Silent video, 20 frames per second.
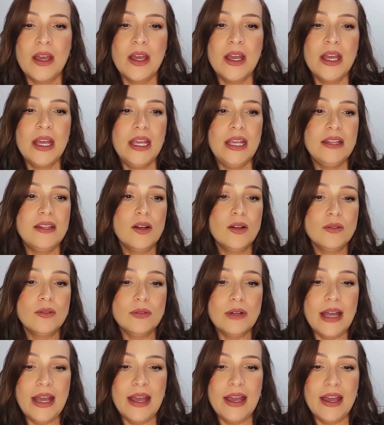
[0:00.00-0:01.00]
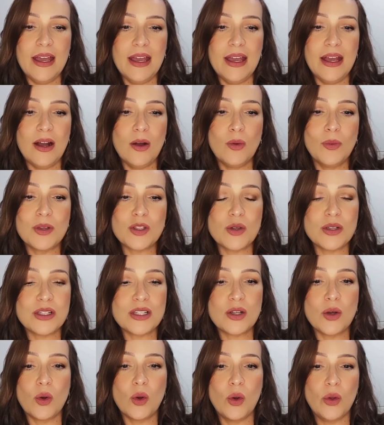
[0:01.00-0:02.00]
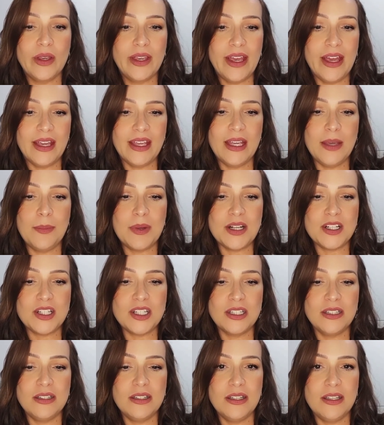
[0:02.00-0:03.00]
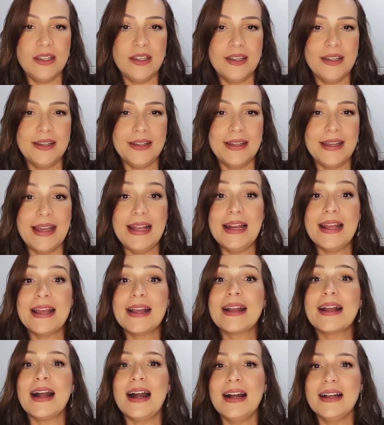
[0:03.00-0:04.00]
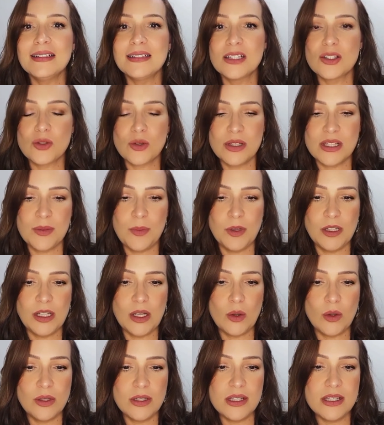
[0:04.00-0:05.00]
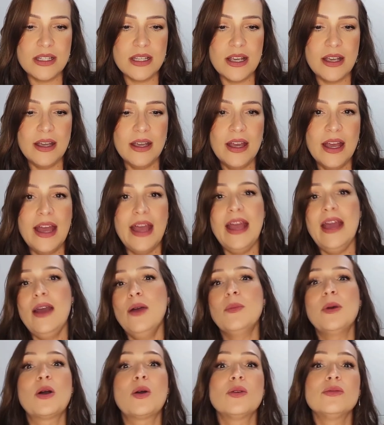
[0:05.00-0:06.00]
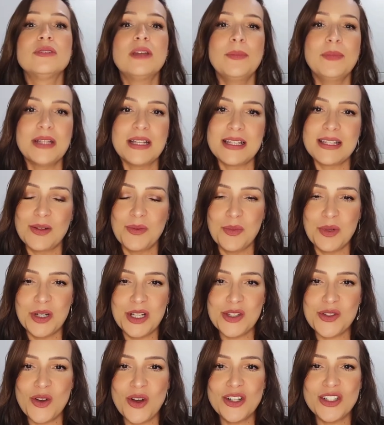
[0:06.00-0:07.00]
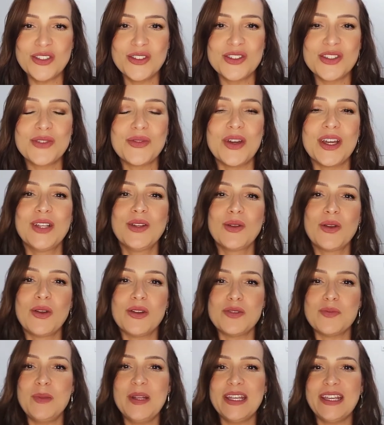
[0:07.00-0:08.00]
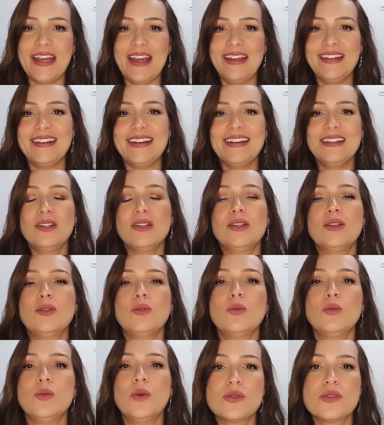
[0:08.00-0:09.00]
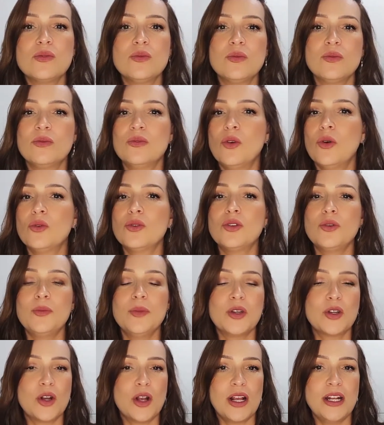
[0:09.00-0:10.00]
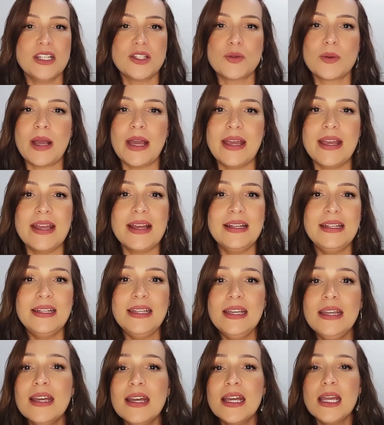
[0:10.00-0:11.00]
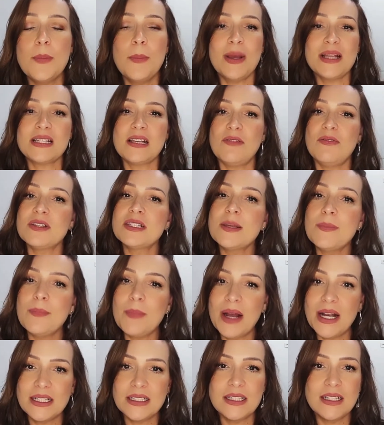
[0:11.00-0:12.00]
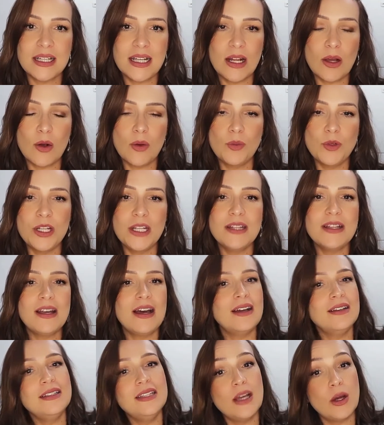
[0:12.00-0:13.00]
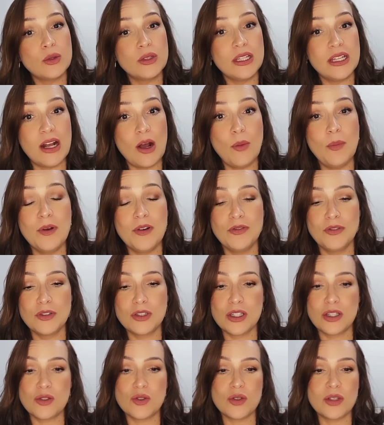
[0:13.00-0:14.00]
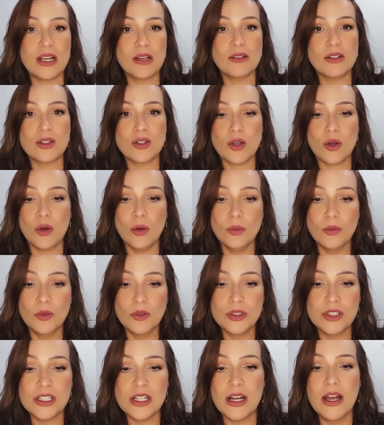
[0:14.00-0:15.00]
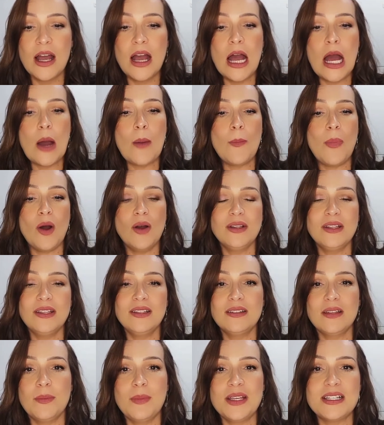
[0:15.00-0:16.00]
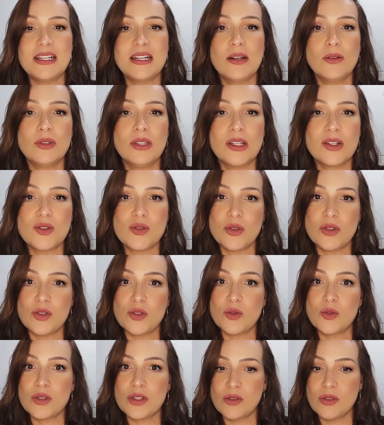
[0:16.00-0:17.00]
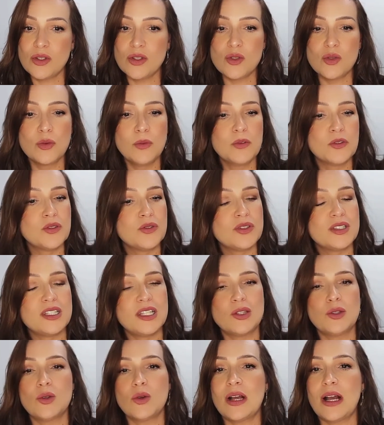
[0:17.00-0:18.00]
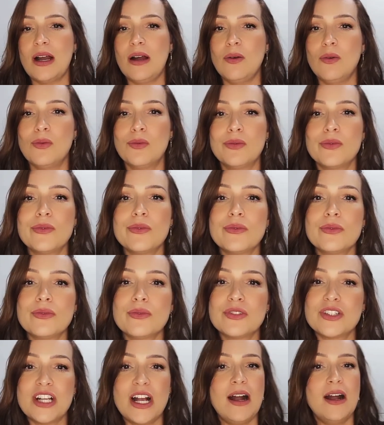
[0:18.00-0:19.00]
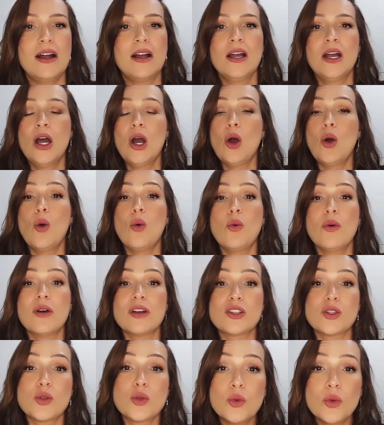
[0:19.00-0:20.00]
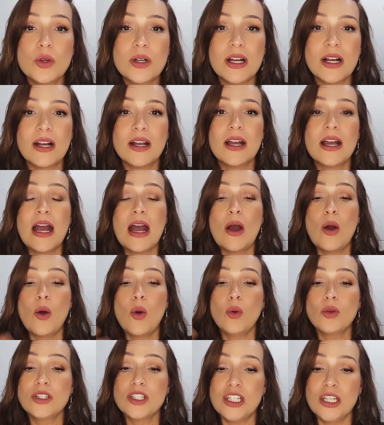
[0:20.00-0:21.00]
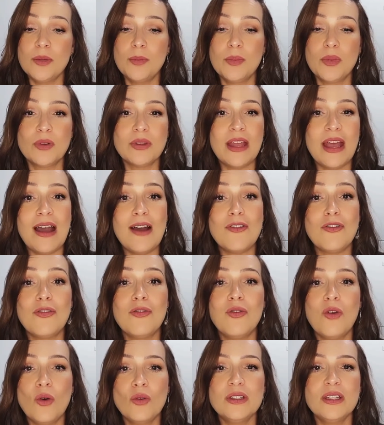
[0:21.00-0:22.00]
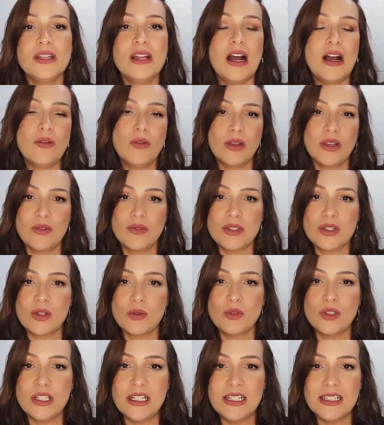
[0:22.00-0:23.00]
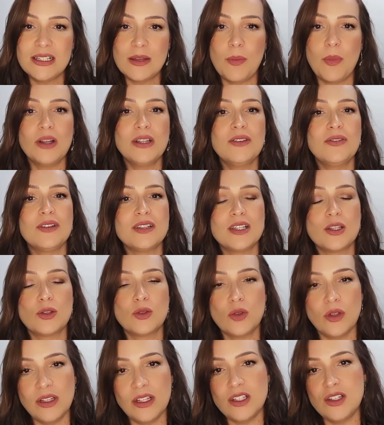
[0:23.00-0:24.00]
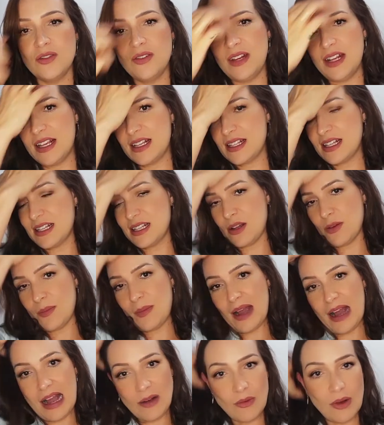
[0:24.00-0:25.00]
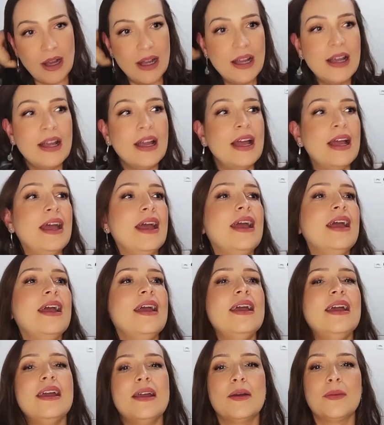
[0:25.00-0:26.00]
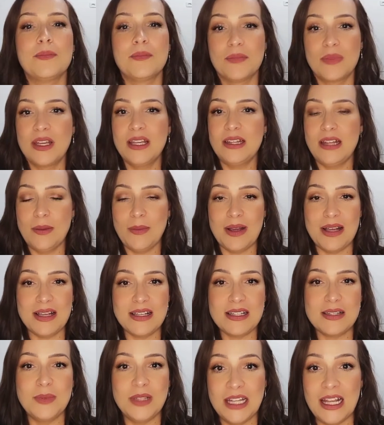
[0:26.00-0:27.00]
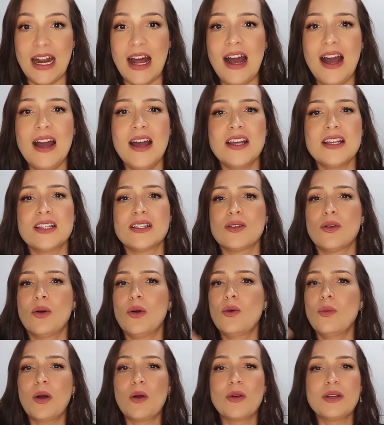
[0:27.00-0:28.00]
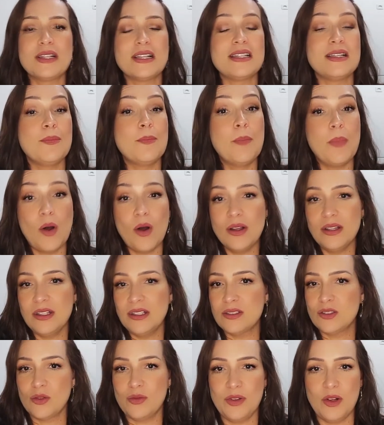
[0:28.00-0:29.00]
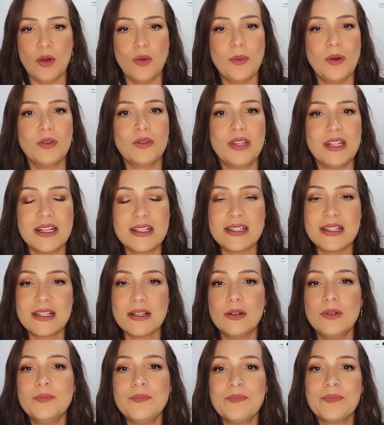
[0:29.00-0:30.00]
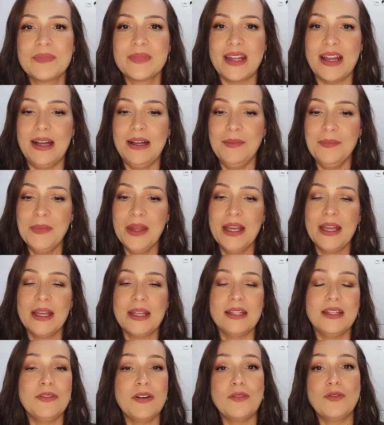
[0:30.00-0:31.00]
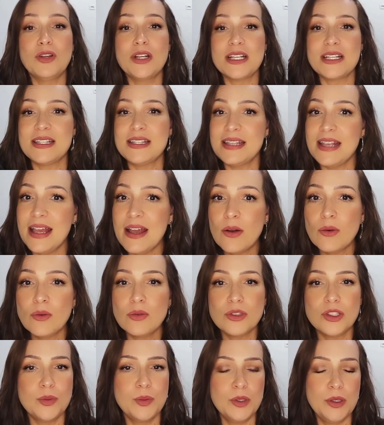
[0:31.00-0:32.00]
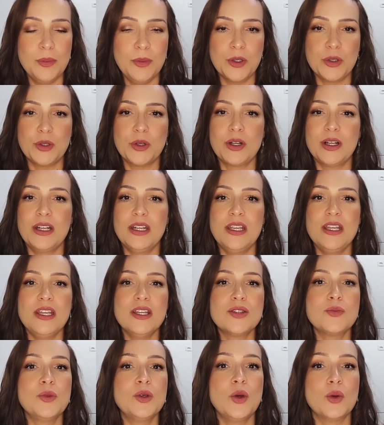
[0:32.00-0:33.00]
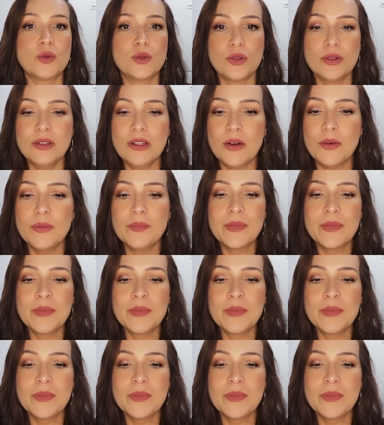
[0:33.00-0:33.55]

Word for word: Então, é, algumas coisas que eu coloquei aqui para a gente elencar das coisas que podem acontecer é uma contaminação por exógenos, que foi aquilo que eu expliquei, né? De um, um outro microorganismo cair ali e passar a fazer parte daquela comunidade e alterar o perfil sensorial da sua kombucha. Podem também ser alterações nos seus insumos, você trocar o, o chá ou o açúcar, o tipo, né, a fonte da água que você utiliza pode fazer toda a diferença. Se é uma água é, que tem mais minerais ou alguma coisa assim, pode sofrer alguma alteração tá? De favorecer algum tipo de microorganismo e outro não.